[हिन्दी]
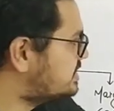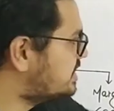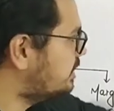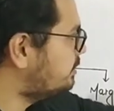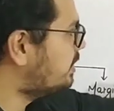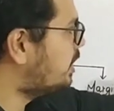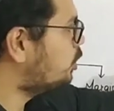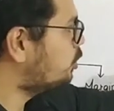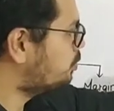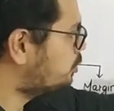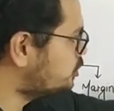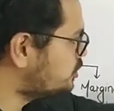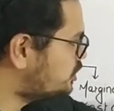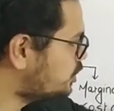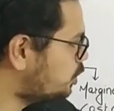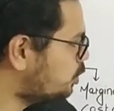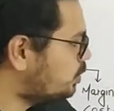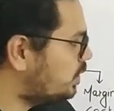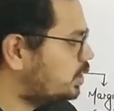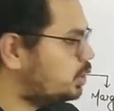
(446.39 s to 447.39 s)
सेम आउटपुट
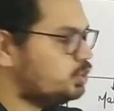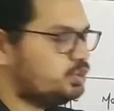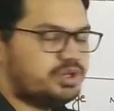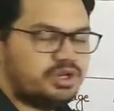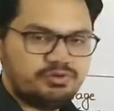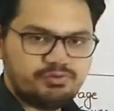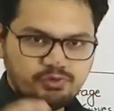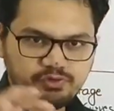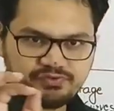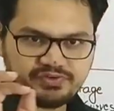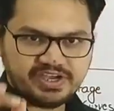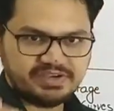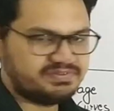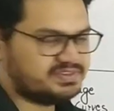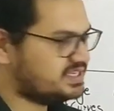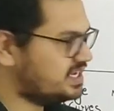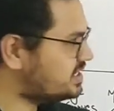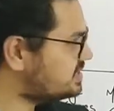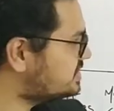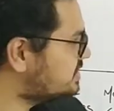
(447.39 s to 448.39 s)
जीरो वन टू थ्री फोर फाइव
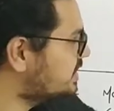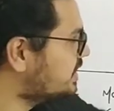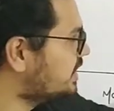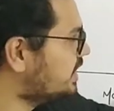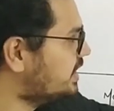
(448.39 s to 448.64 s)
सिक्स